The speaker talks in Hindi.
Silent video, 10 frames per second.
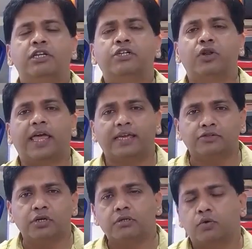वीडियो चलिए तो लाइक
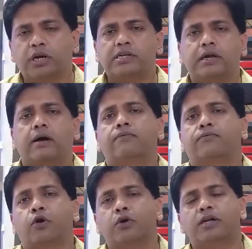एंड शेयर जरूर कीजिएगा
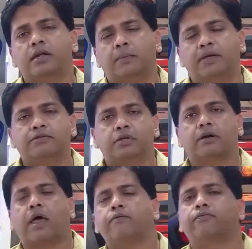फॉलो कीजिए हमें
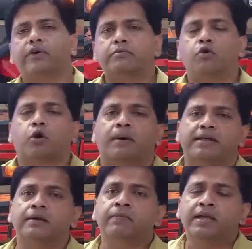इंस्टाग्राम फेसबुक और
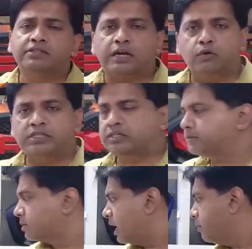हमारे चैनल को कीजिए
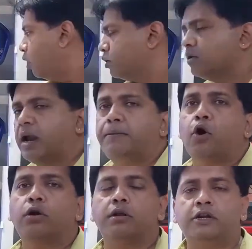सब्सक्राइब ऑटो
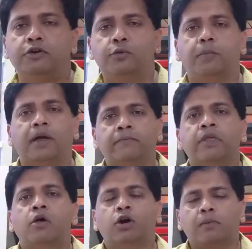ग्लैम डॉट इन यूट्यूब में
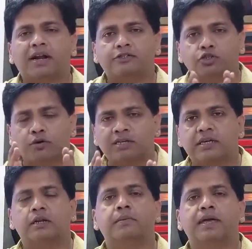और हमारा शॉर्ट का
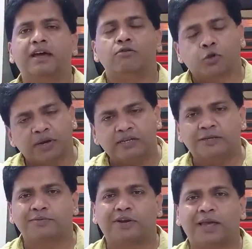चैनल भी है उसको भी
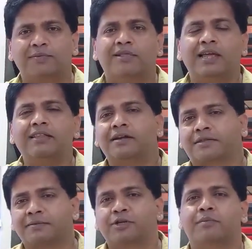कीजिए सब्सक्राइब लिंक है
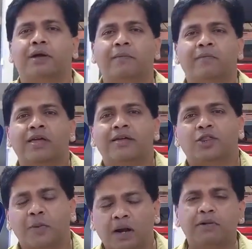डिस्क्रिप्शन में
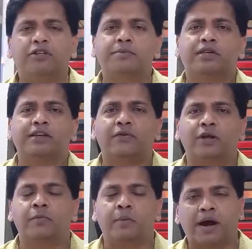दोबारा मिलता हूँ आपसे नई
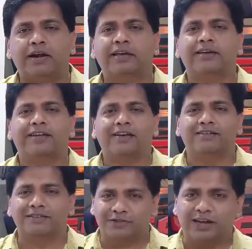वीडियो में बाय टेक केयर
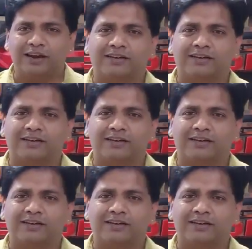एंड स्टे